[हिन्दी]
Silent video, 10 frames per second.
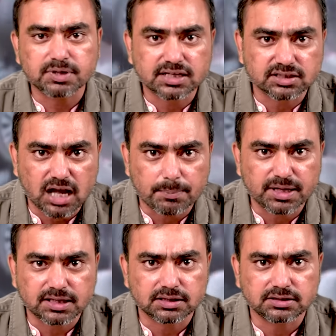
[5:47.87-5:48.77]
की किताबें
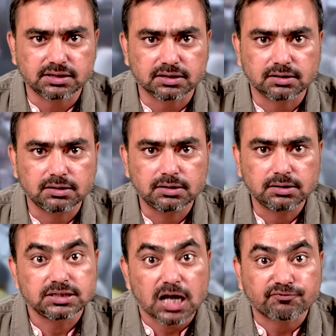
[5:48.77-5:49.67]
कहती हैं
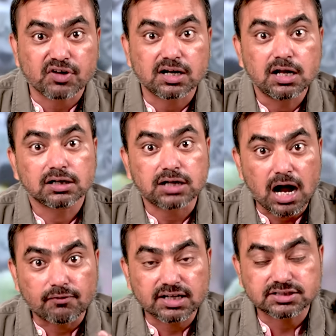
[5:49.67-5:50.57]
या फिर
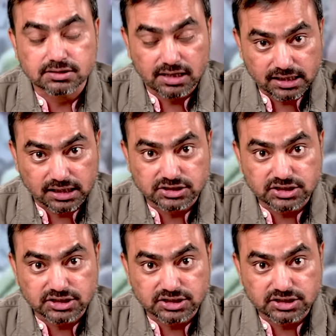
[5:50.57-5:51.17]
कांवड़ लेकर